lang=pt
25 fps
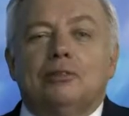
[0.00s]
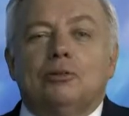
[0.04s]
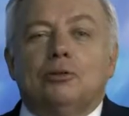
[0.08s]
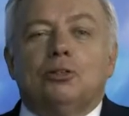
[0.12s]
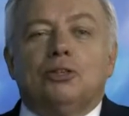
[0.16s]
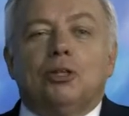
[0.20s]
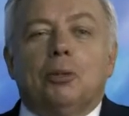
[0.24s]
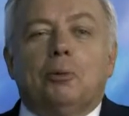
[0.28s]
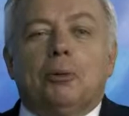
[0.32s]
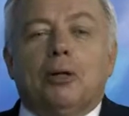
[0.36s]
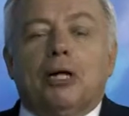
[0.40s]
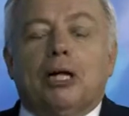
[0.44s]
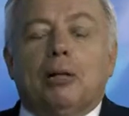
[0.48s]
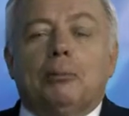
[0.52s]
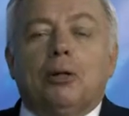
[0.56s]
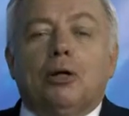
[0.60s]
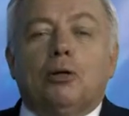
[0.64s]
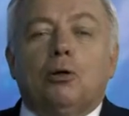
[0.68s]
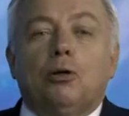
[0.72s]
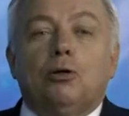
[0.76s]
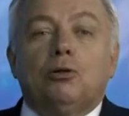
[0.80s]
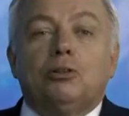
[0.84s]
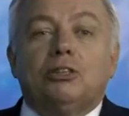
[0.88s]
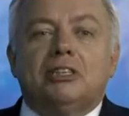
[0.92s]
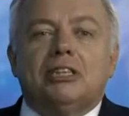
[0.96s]
No seu programa
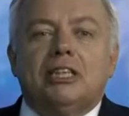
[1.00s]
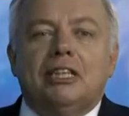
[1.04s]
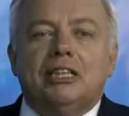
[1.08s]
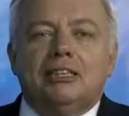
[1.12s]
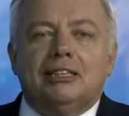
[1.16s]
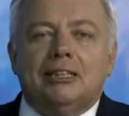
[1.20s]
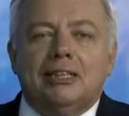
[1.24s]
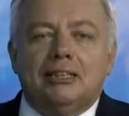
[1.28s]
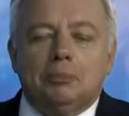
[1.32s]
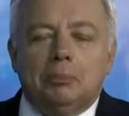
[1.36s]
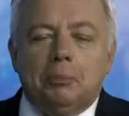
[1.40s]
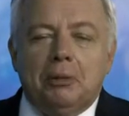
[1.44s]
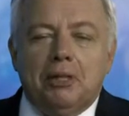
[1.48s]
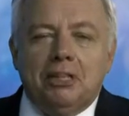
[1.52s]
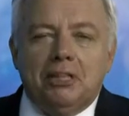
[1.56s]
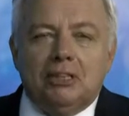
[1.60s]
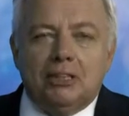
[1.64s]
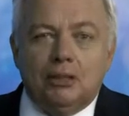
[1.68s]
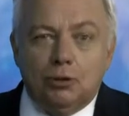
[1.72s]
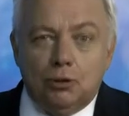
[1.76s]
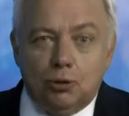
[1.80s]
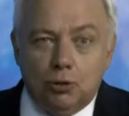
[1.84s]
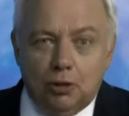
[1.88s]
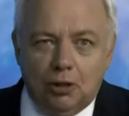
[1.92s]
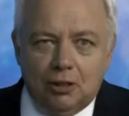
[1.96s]
Consciência
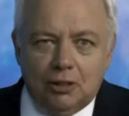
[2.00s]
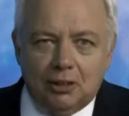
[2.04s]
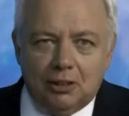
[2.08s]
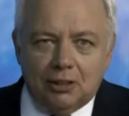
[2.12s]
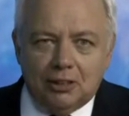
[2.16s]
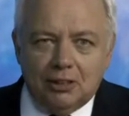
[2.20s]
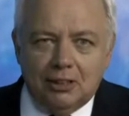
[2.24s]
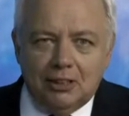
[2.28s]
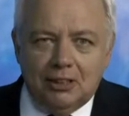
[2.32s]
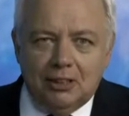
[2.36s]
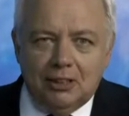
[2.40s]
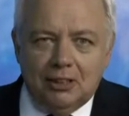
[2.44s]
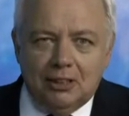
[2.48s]
Espírita de hoje,